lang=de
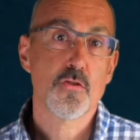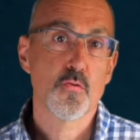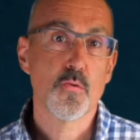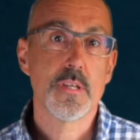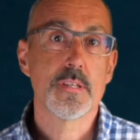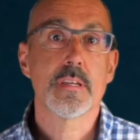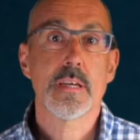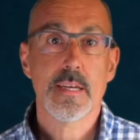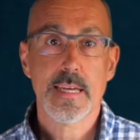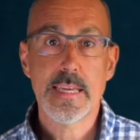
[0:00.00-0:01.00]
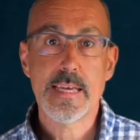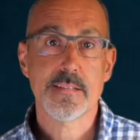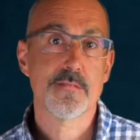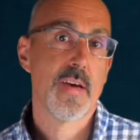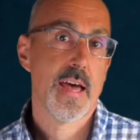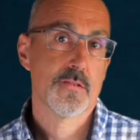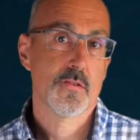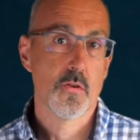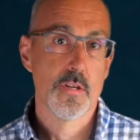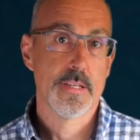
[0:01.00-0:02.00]
Schulen gelesen werden
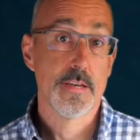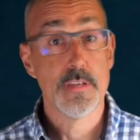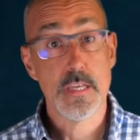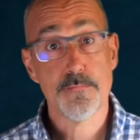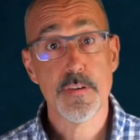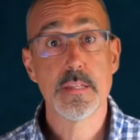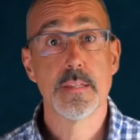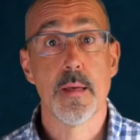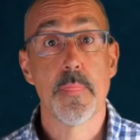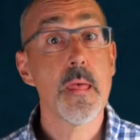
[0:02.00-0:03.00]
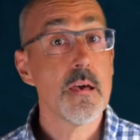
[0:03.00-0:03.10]
sollte, wie ich finde,